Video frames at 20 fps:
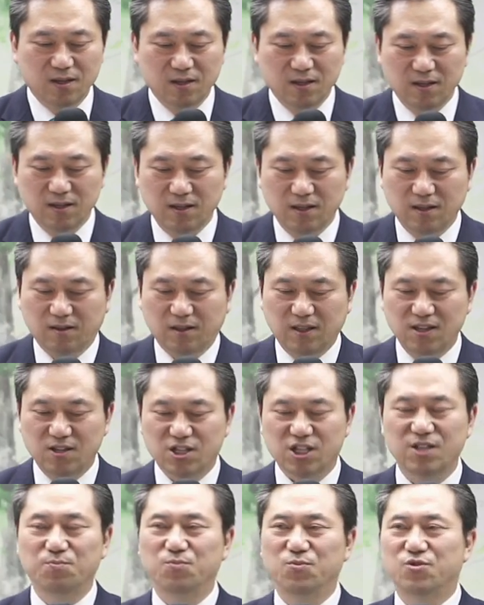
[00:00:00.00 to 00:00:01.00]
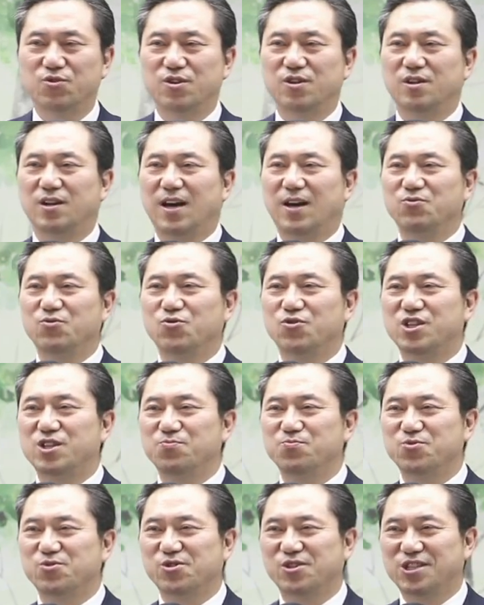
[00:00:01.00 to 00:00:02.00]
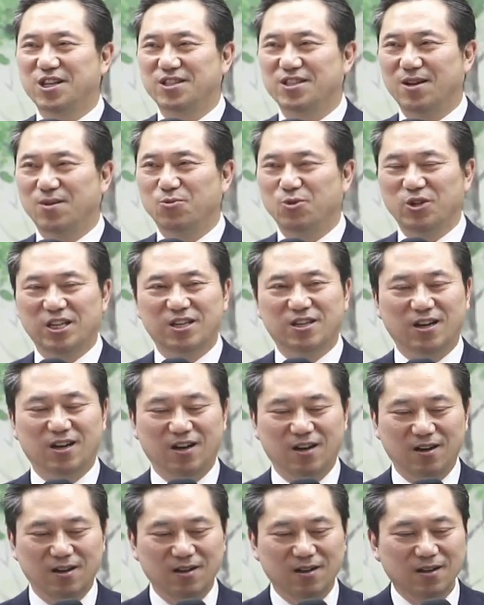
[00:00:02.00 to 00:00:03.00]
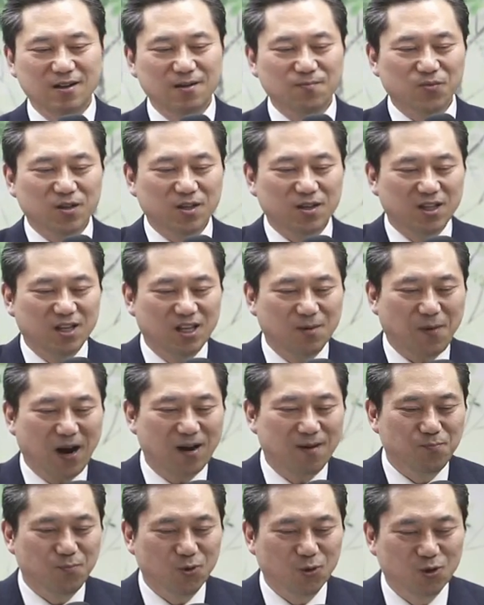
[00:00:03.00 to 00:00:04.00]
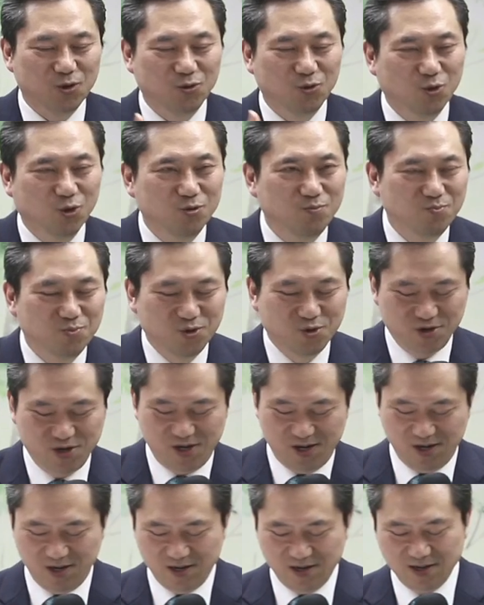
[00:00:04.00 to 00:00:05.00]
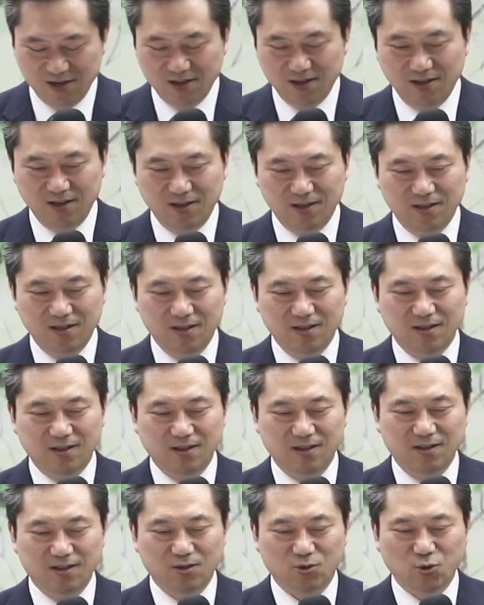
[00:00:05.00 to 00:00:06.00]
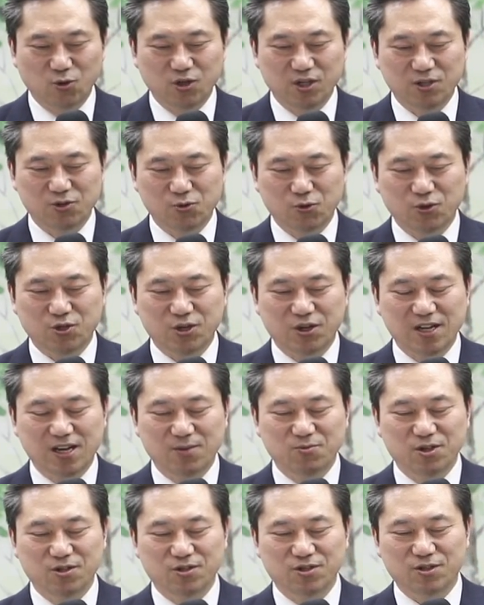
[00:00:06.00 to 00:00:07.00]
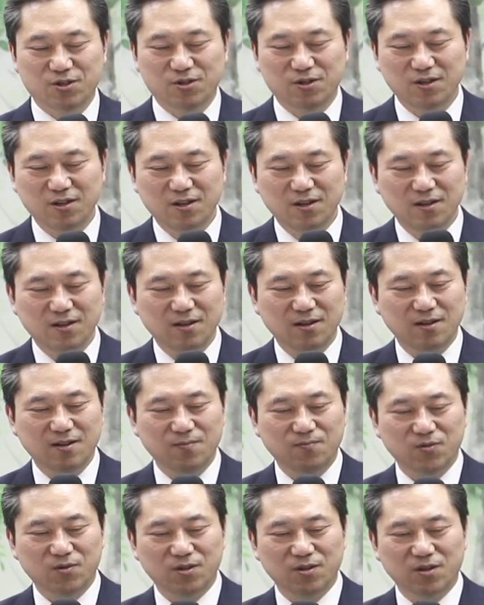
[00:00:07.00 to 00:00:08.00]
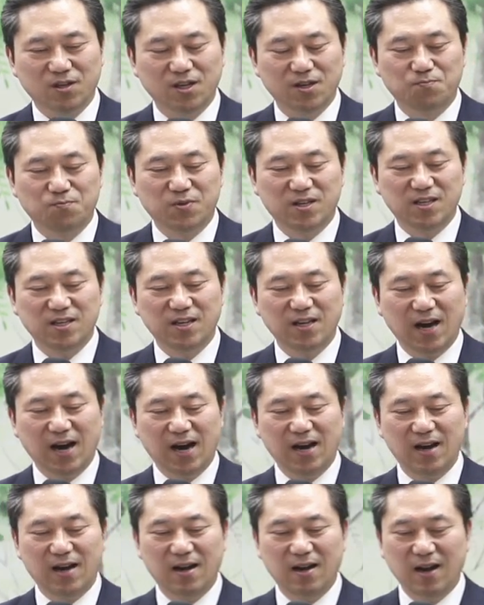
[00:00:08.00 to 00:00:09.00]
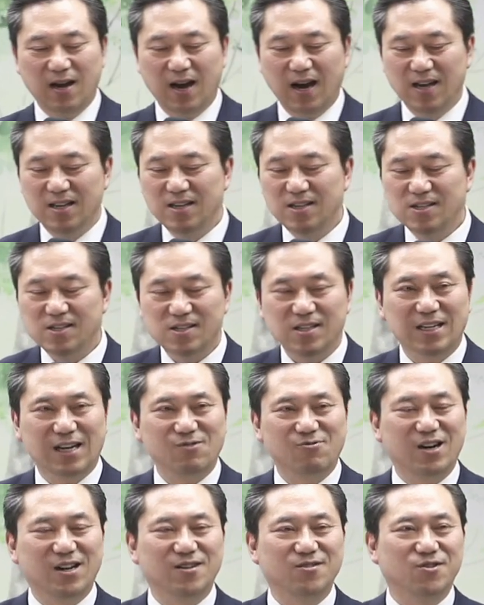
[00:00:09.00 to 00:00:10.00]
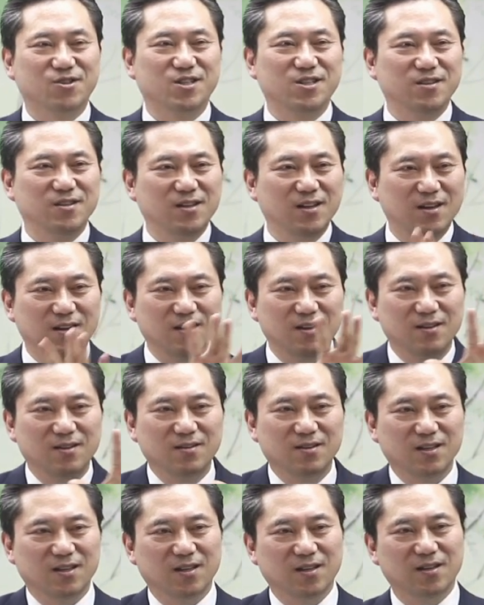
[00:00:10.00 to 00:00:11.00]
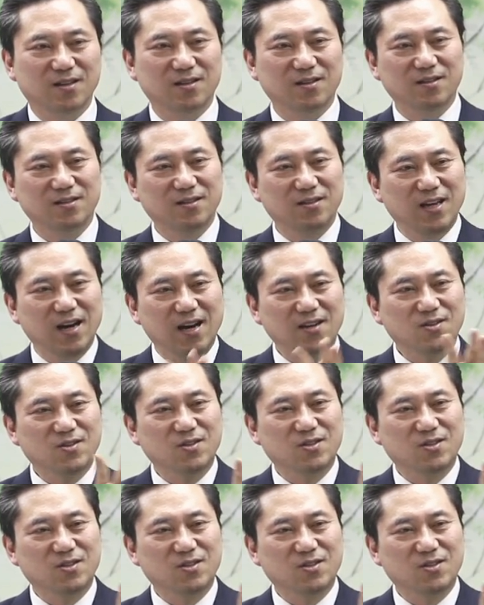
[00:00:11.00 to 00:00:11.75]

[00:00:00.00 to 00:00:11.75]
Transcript: 이때 신문을 한국 신문을 찾아보니까 이 발표된 논문을 소식으로 전하면서 여기 BRIC라고 하는 것은 이 의학